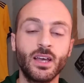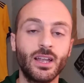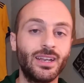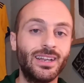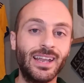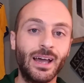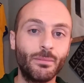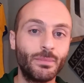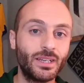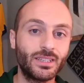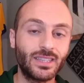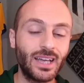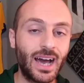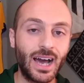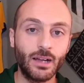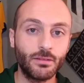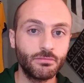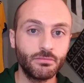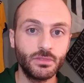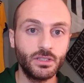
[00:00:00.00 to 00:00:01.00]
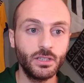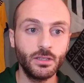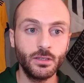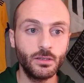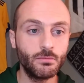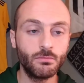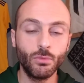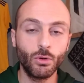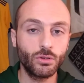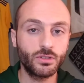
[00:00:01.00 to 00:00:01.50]
la metà di
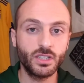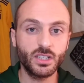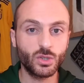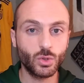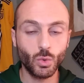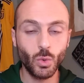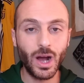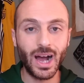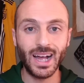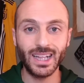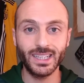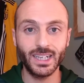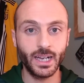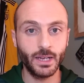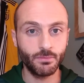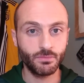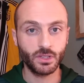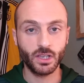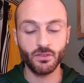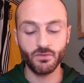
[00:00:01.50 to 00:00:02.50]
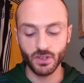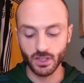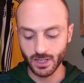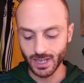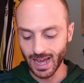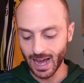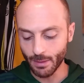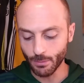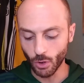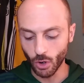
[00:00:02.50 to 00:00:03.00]
molte squadre che
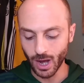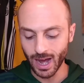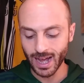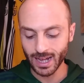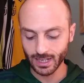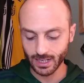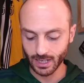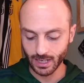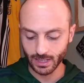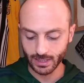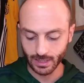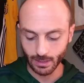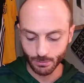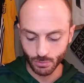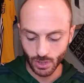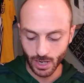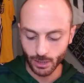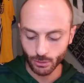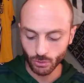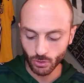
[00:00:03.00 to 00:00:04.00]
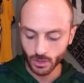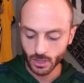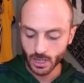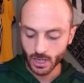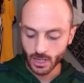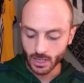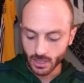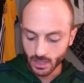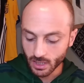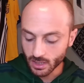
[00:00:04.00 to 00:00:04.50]
vediamo anche nel campionato
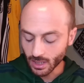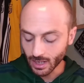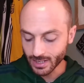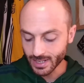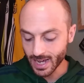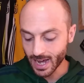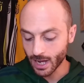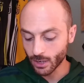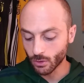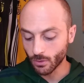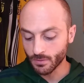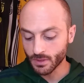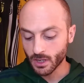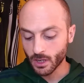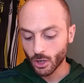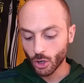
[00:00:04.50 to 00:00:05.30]
italiano.